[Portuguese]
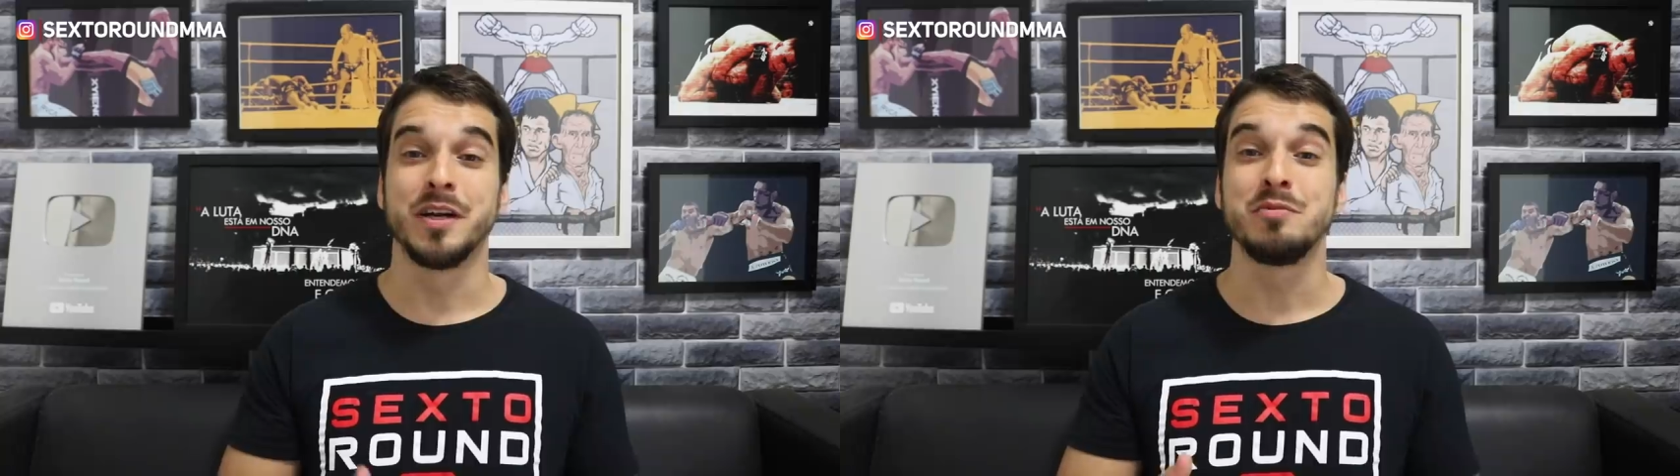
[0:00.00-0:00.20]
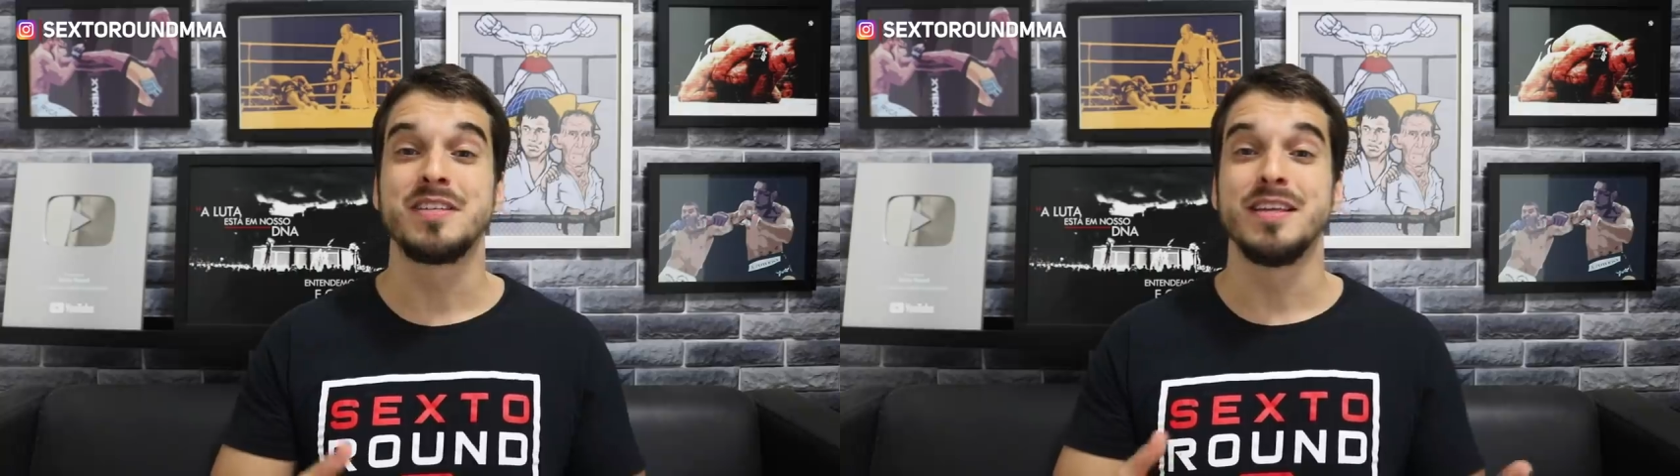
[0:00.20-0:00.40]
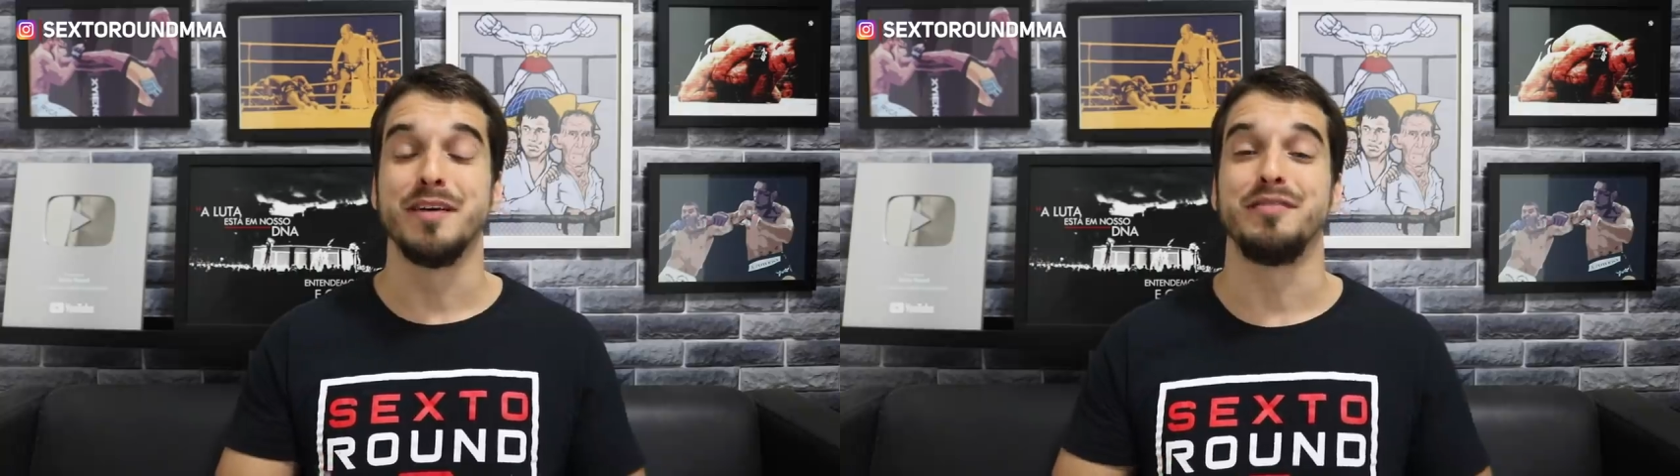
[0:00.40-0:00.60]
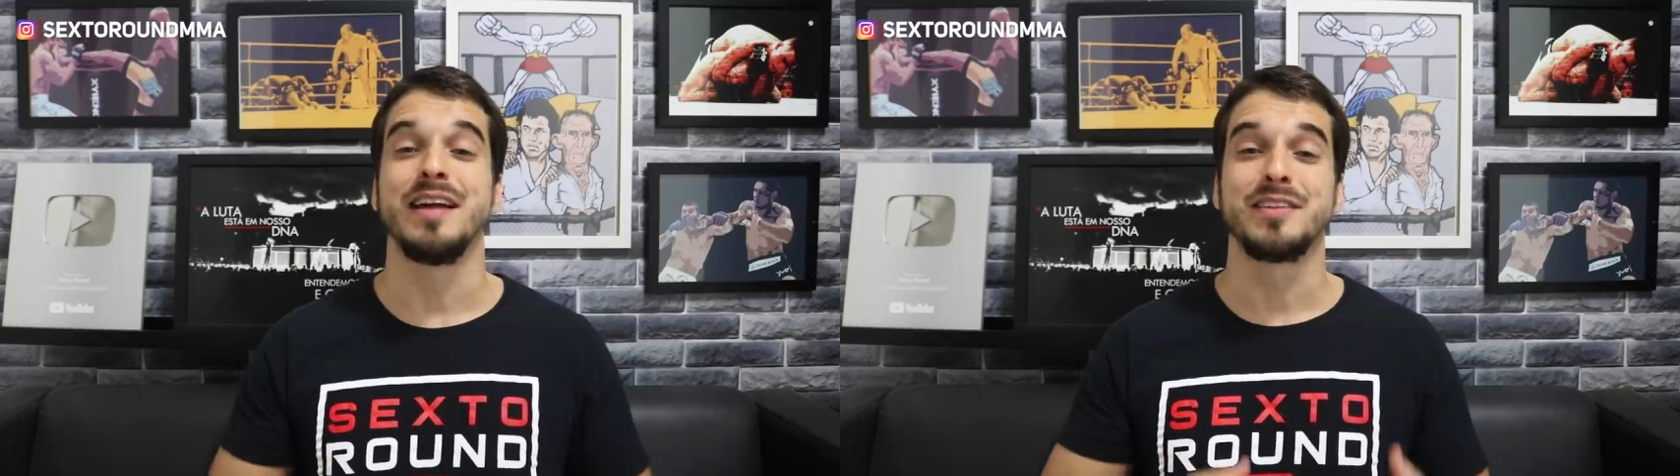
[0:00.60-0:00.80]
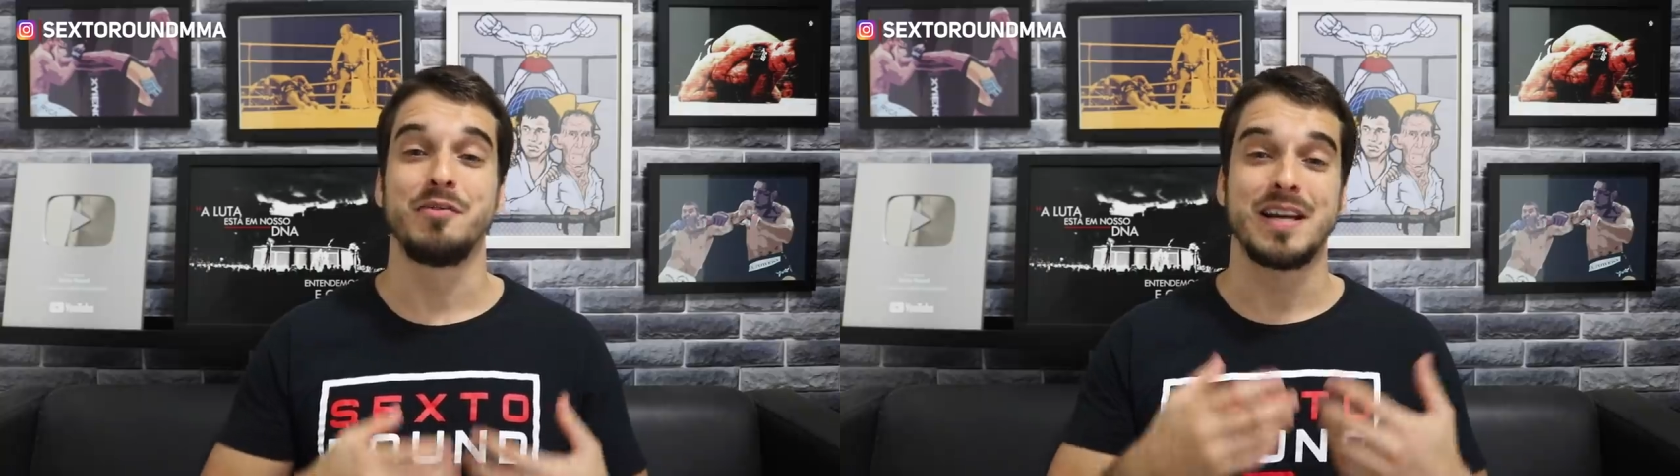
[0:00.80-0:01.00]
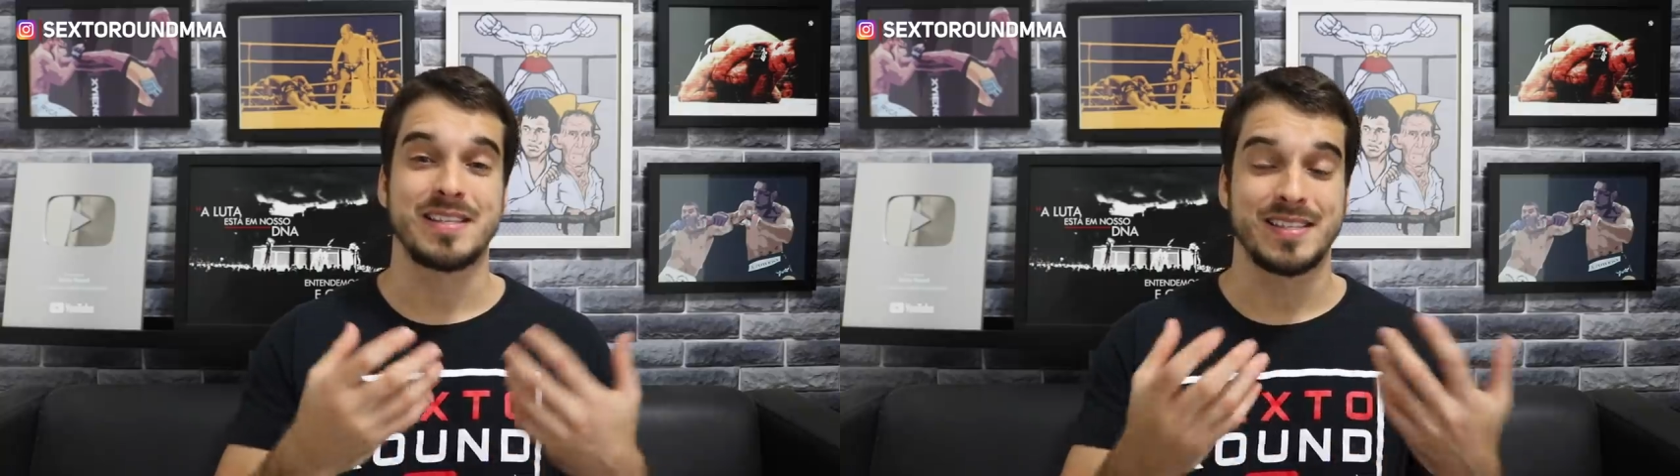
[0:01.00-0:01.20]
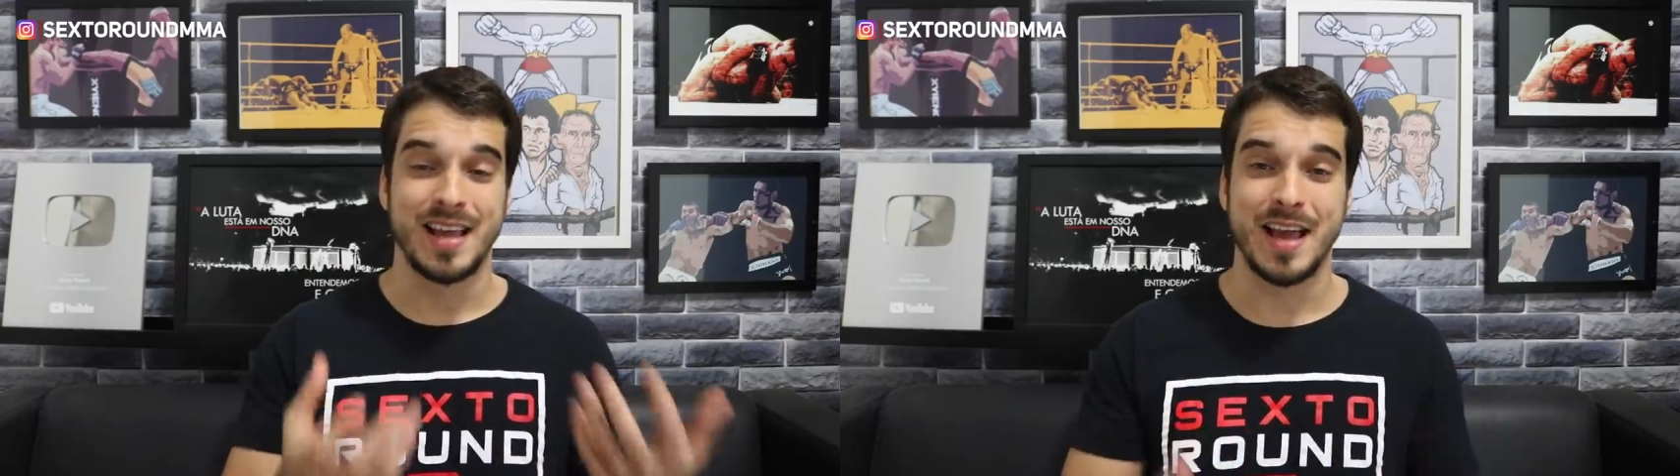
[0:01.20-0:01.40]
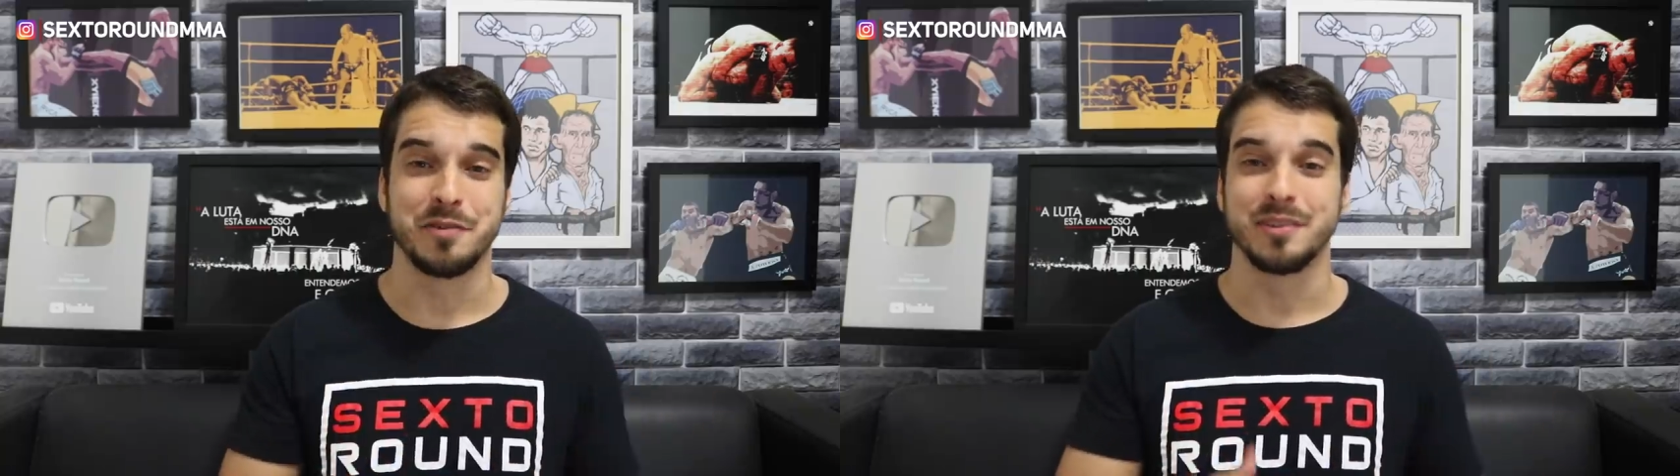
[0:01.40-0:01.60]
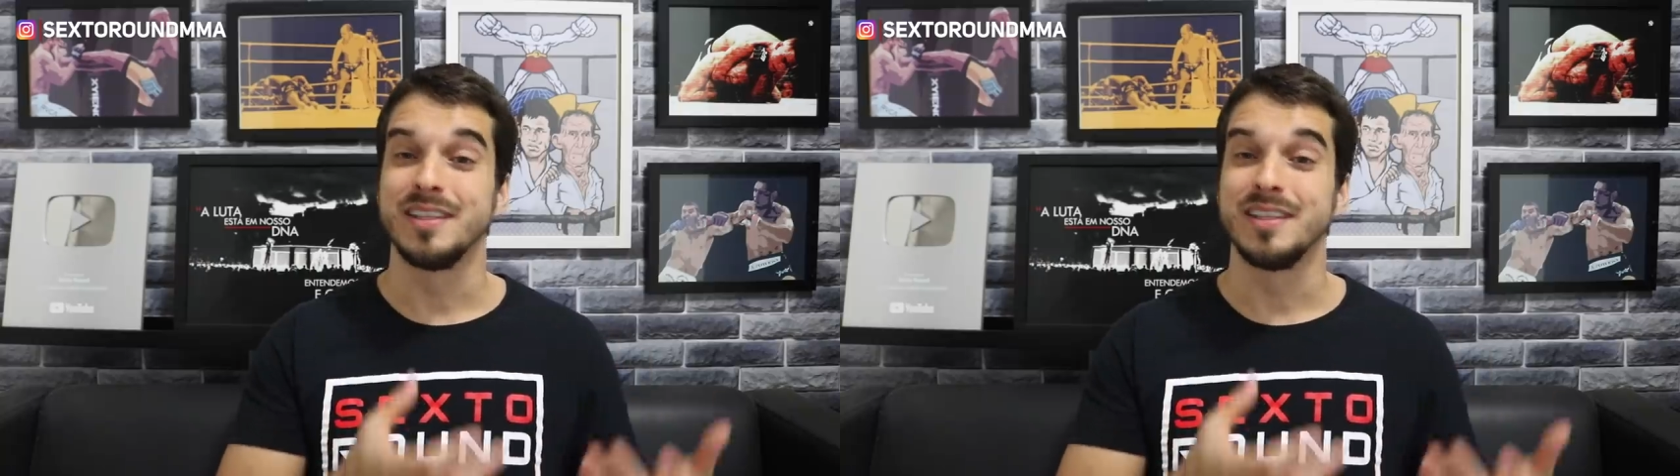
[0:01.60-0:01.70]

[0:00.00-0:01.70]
não se levar tão a sério,